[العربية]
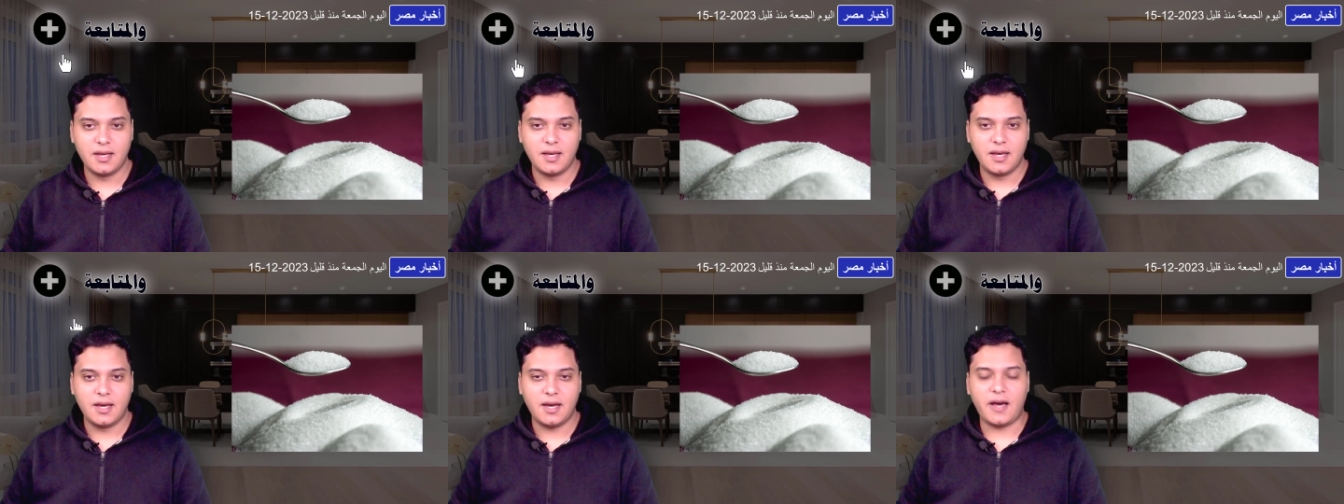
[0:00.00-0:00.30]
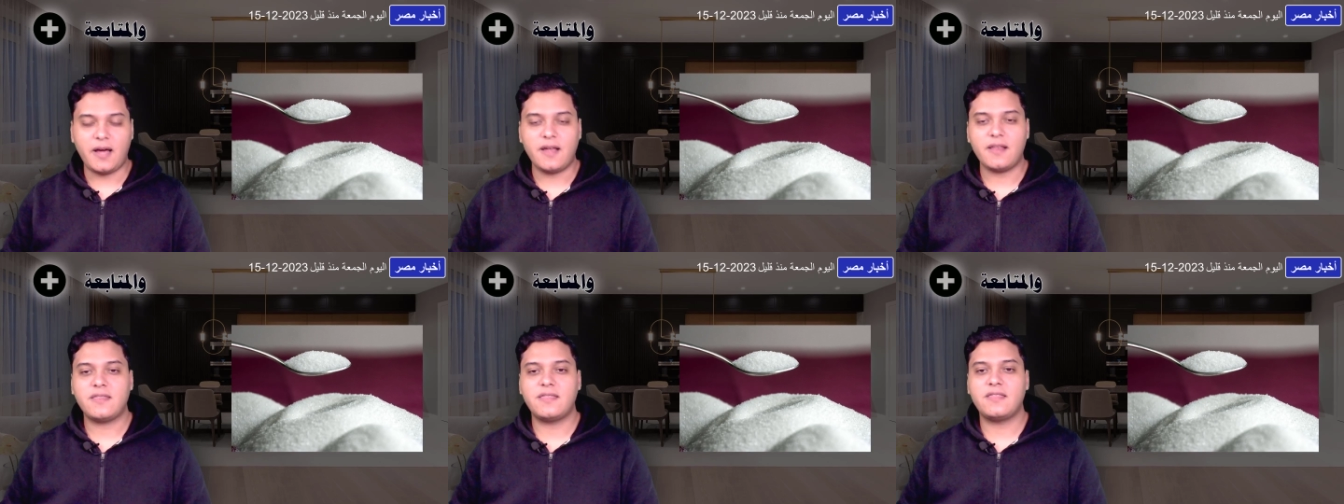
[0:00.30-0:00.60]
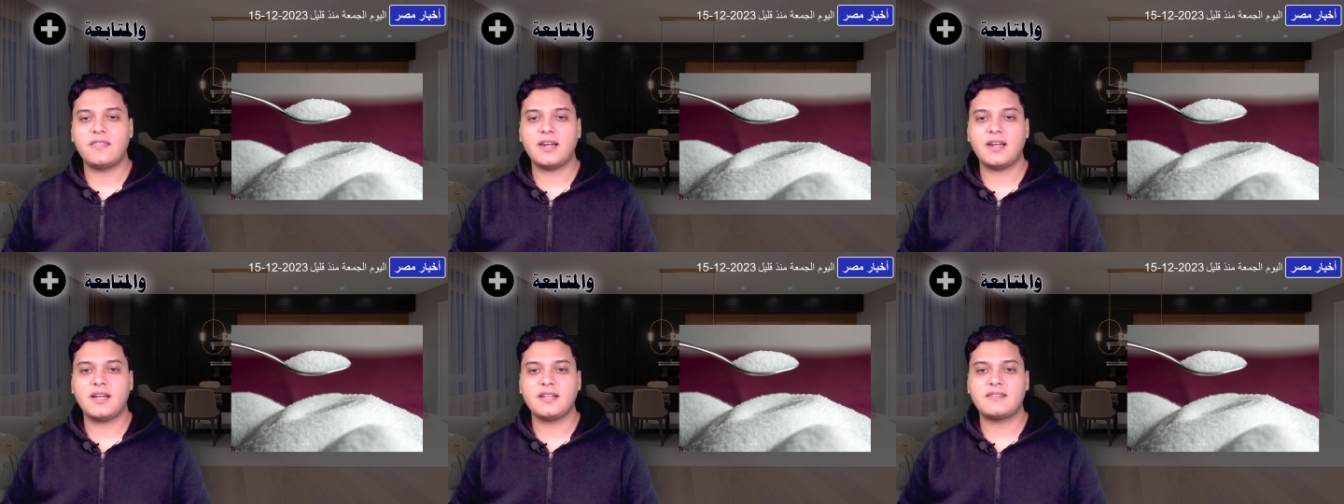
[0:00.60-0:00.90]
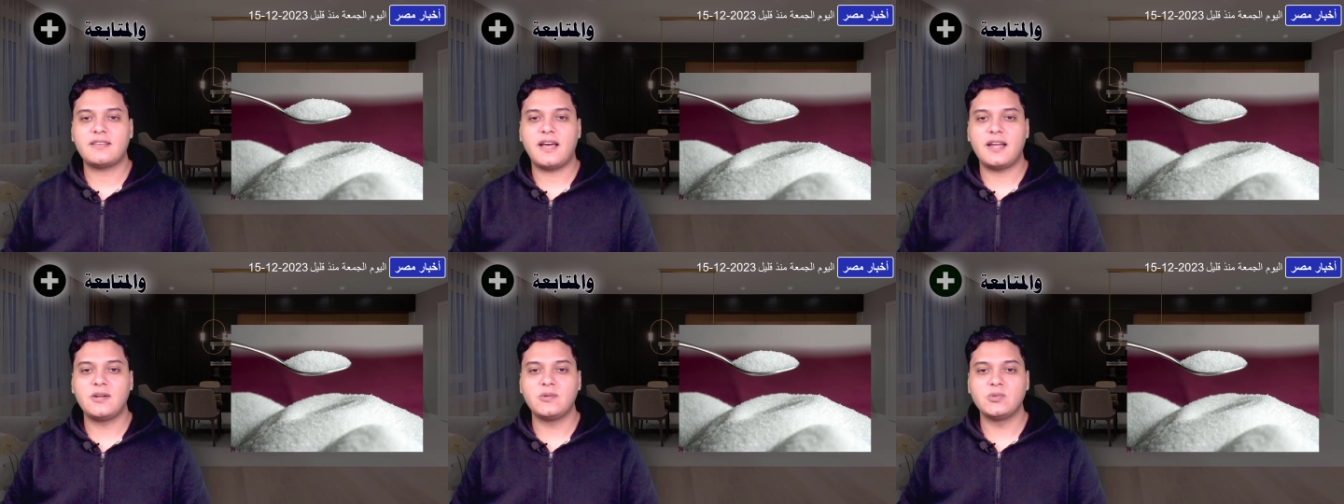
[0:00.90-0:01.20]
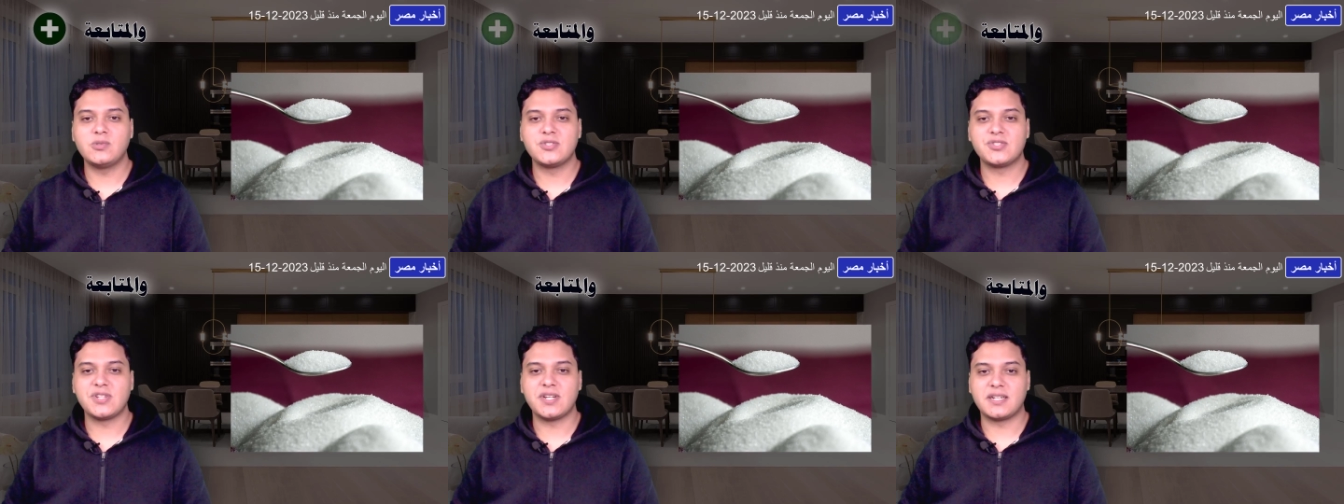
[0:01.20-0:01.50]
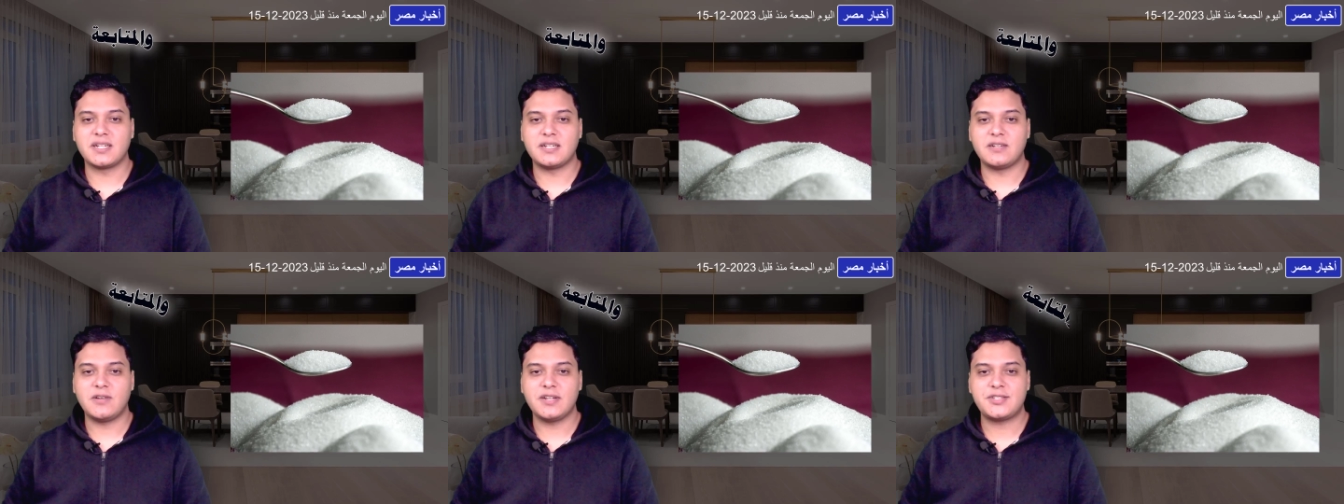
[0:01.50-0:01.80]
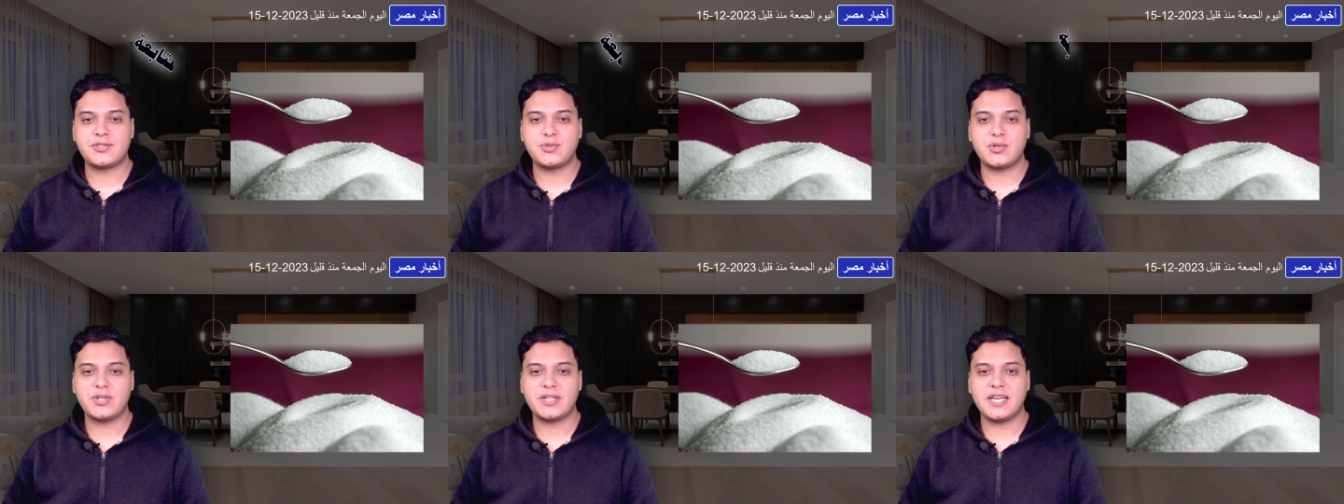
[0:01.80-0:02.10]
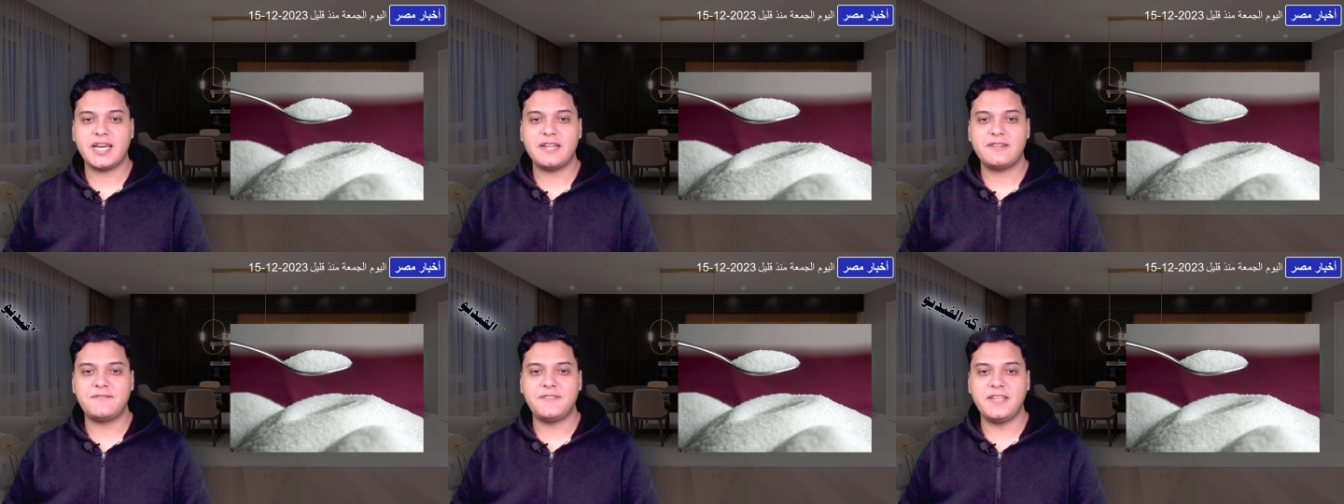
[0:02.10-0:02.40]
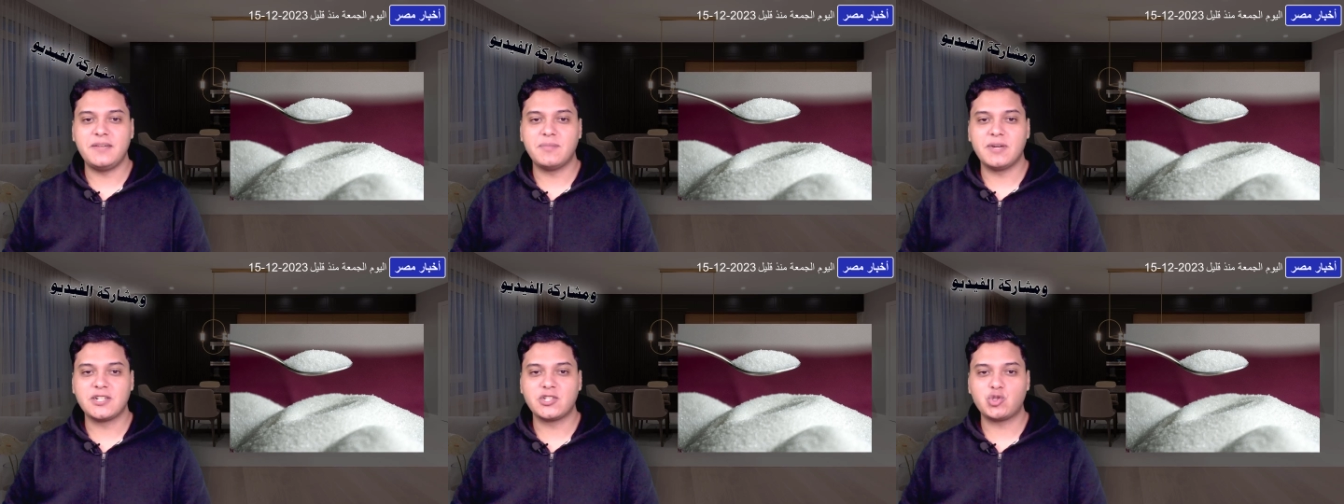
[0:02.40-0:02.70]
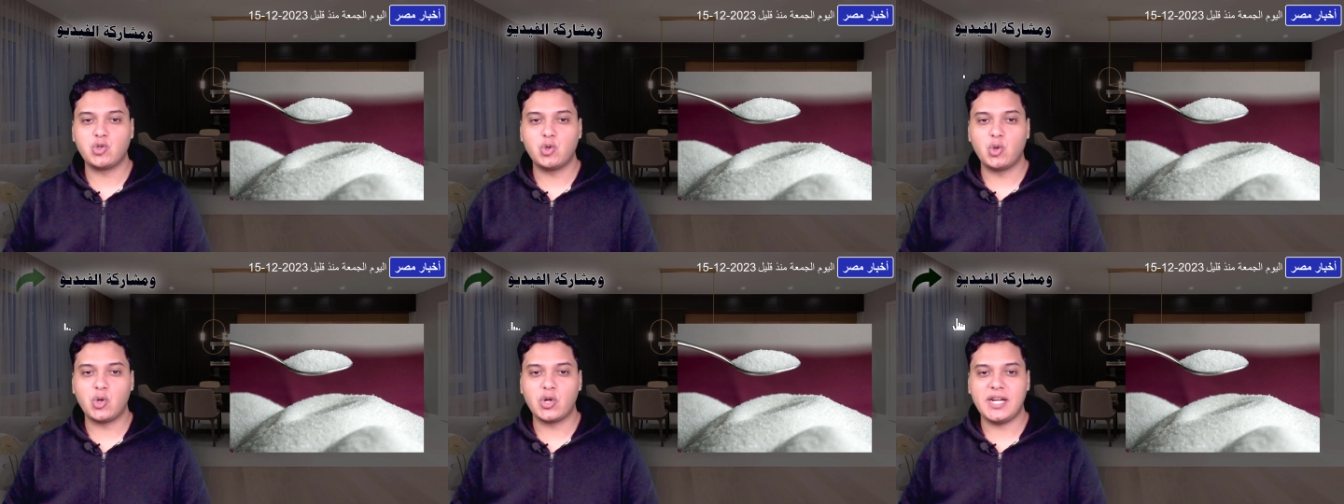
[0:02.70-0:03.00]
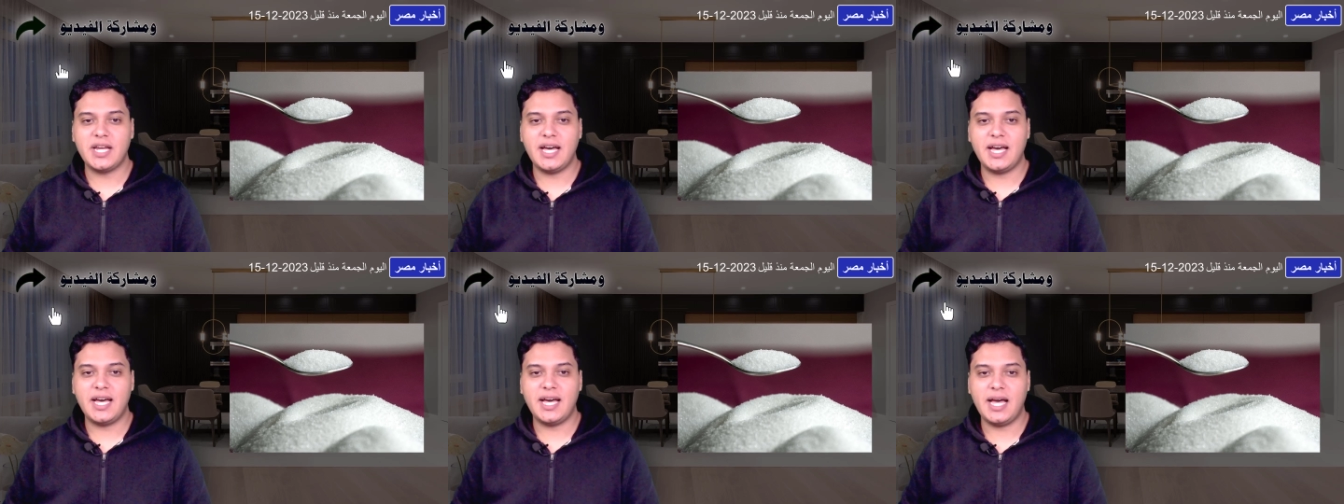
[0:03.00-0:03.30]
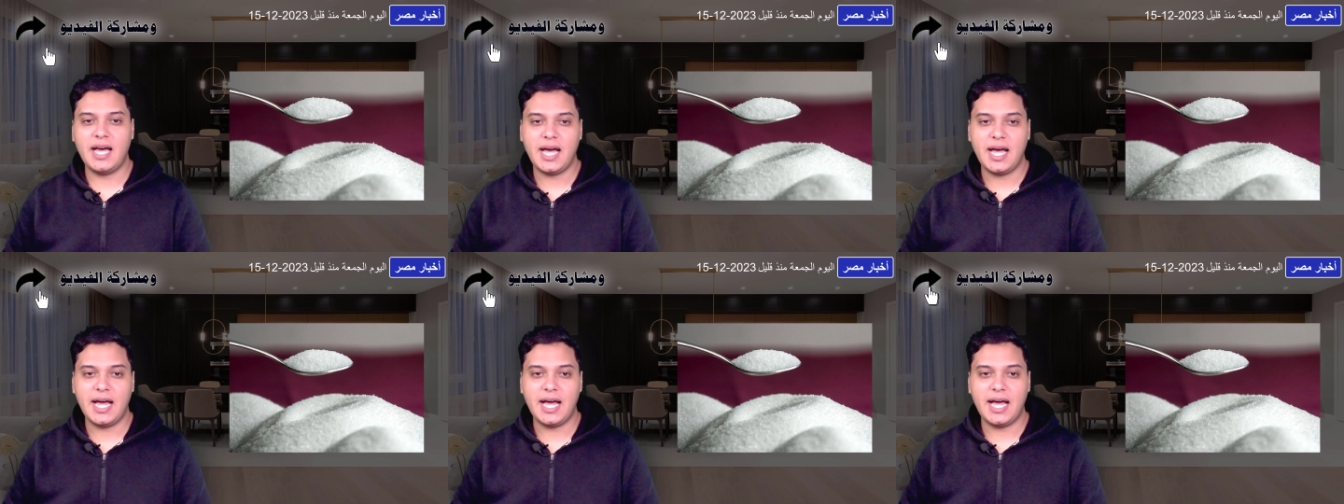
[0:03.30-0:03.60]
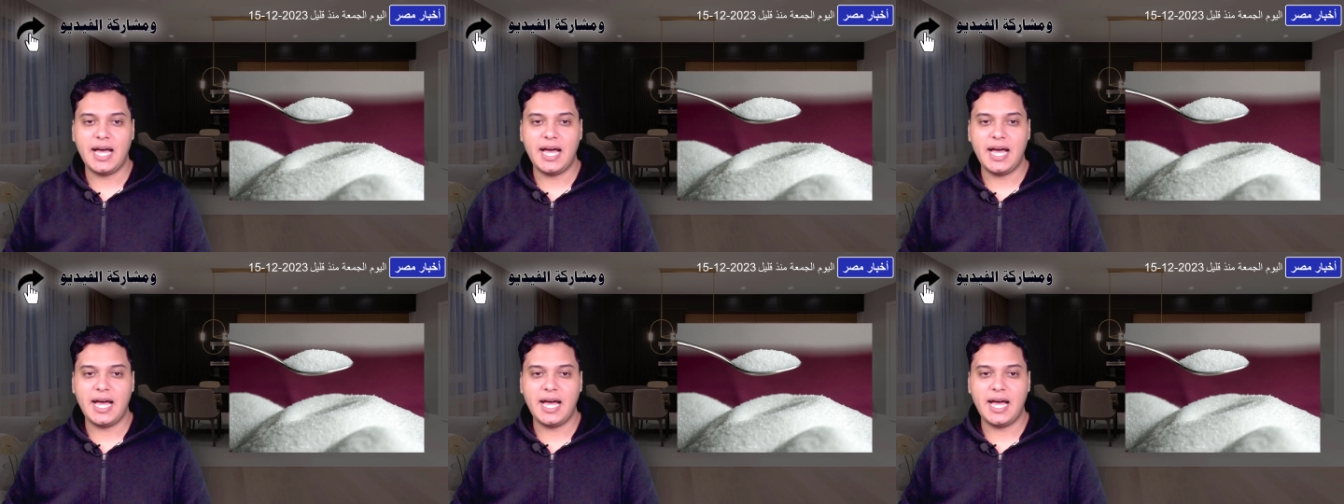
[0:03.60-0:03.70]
حذرت الوزارة والسكان في منشور لها